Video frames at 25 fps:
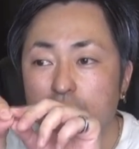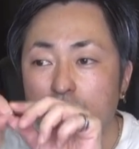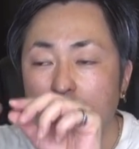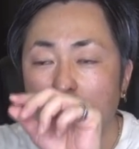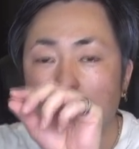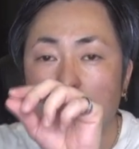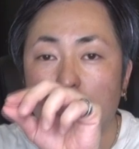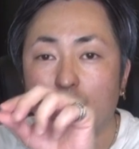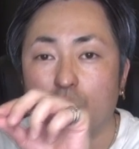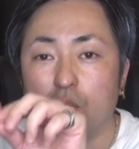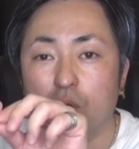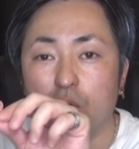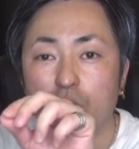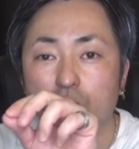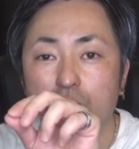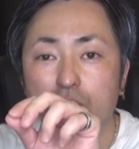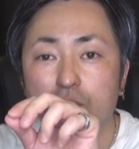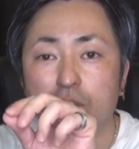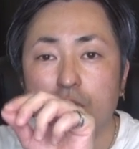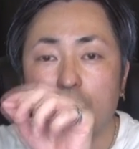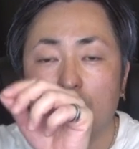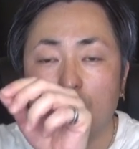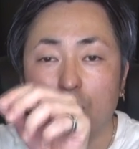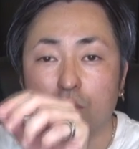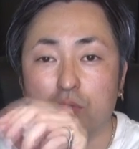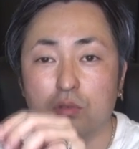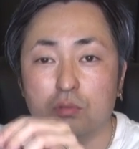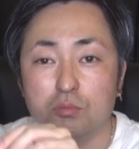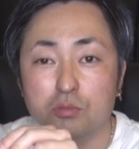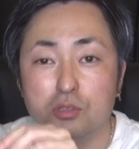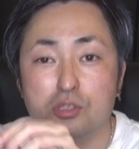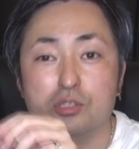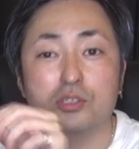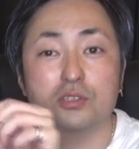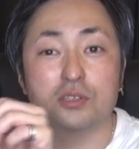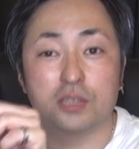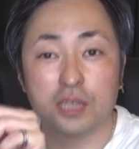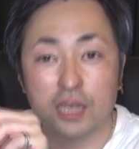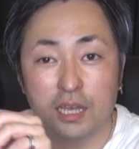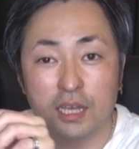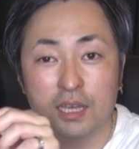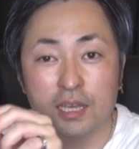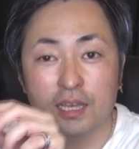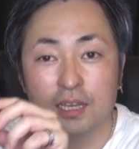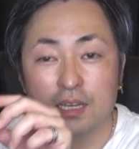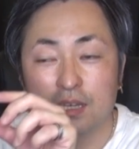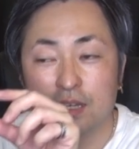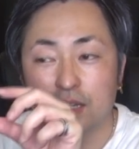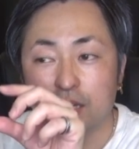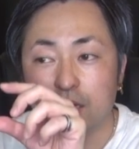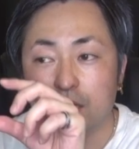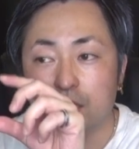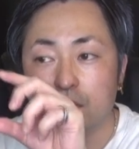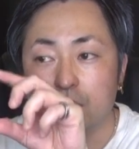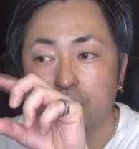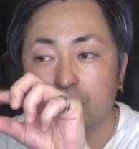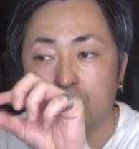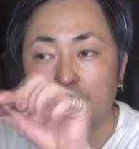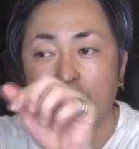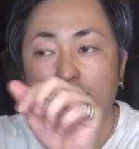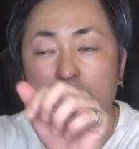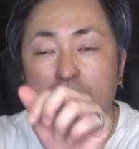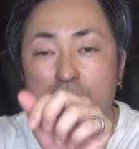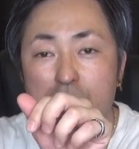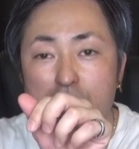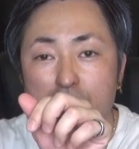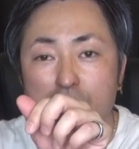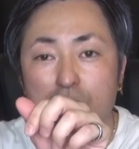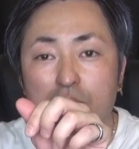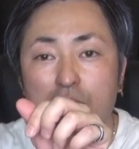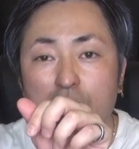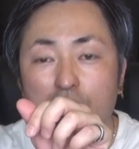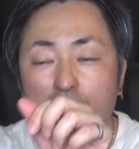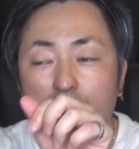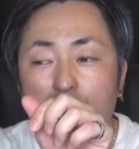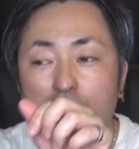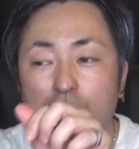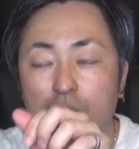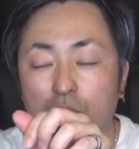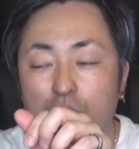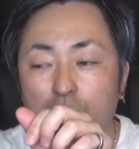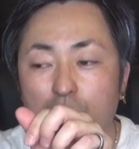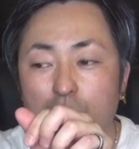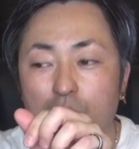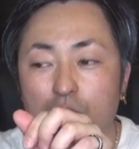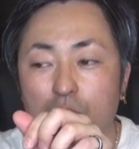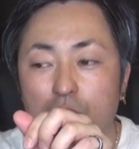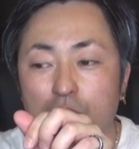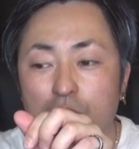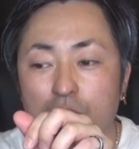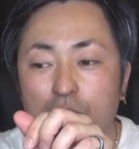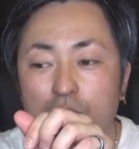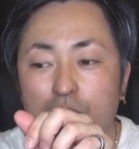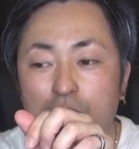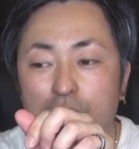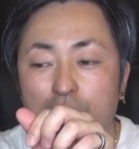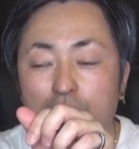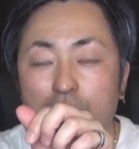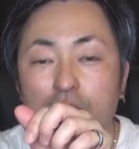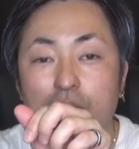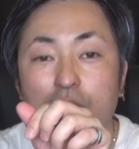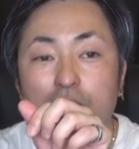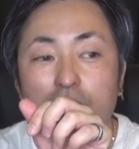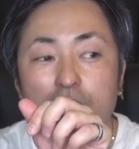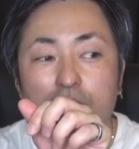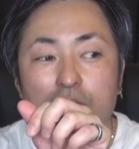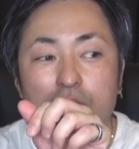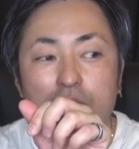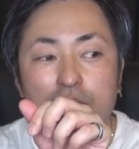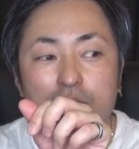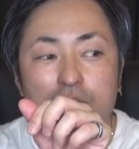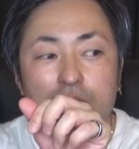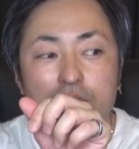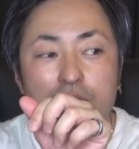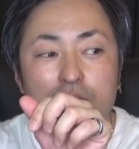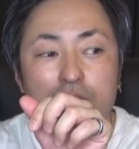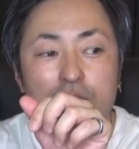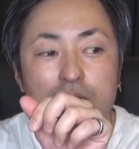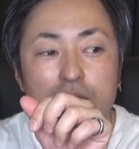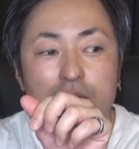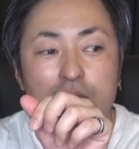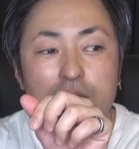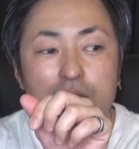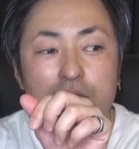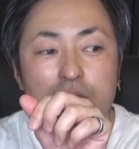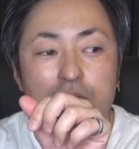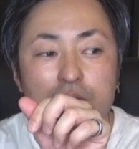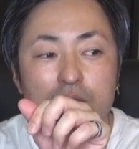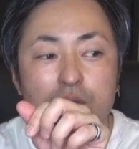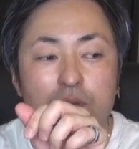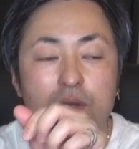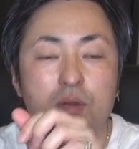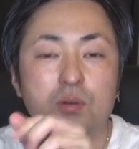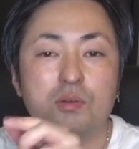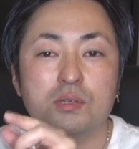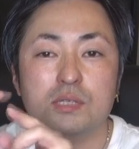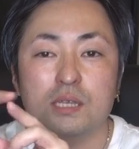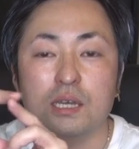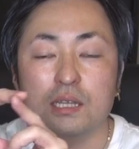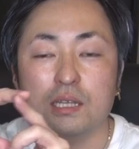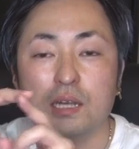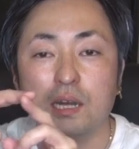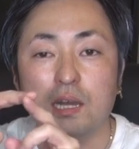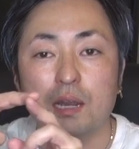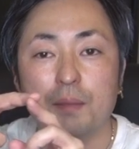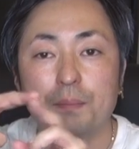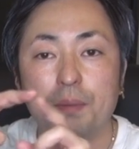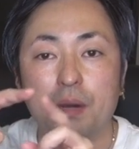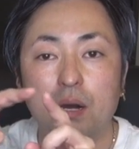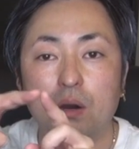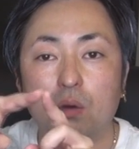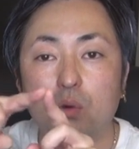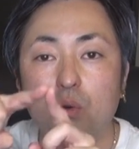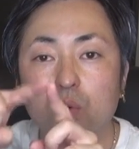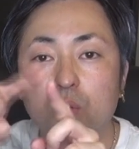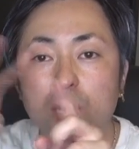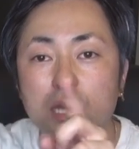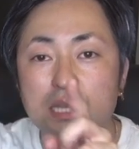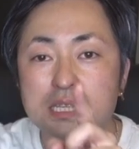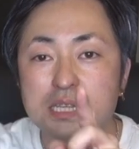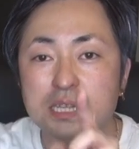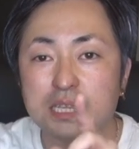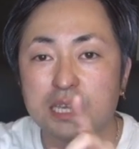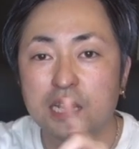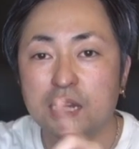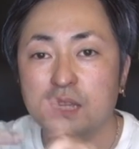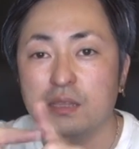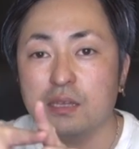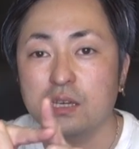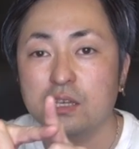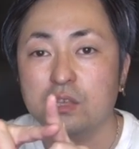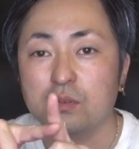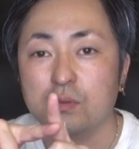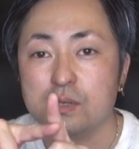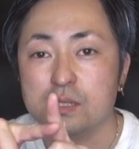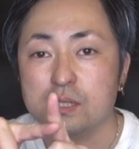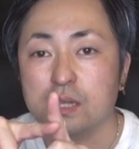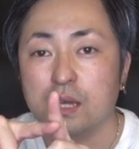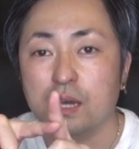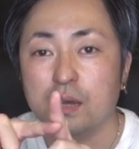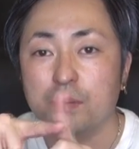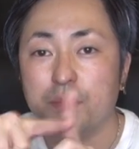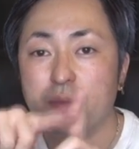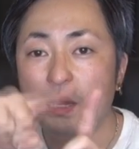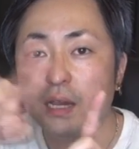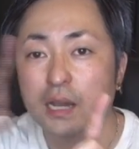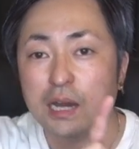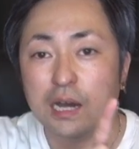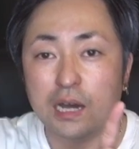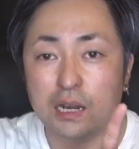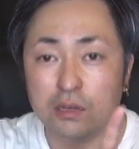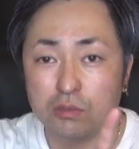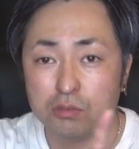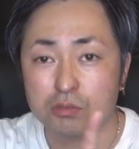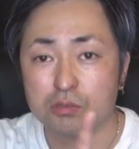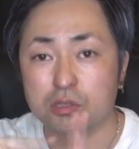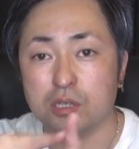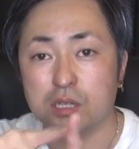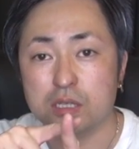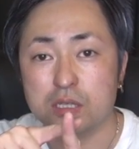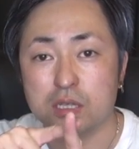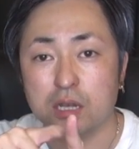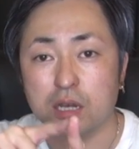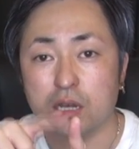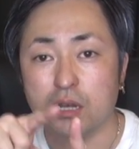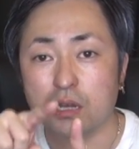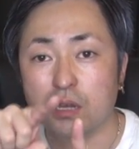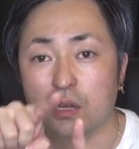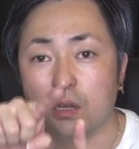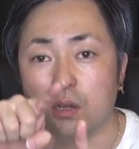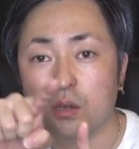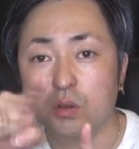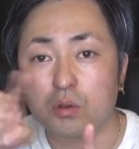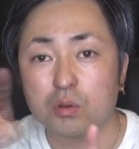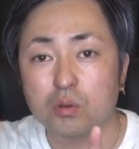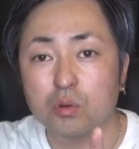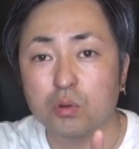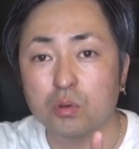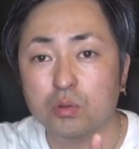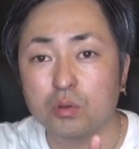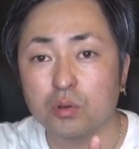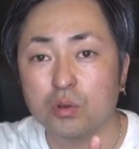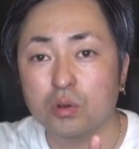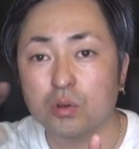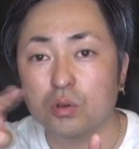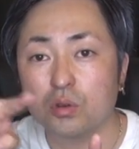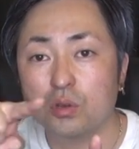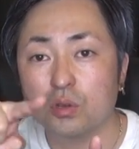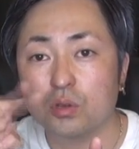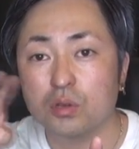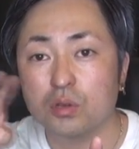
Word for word: なんかこううまいこと結んで二重にするんだろうけど、なんかそれをさ、だからやっぱ大げさにやりたい人はさ、目があるとするじゃないですか。この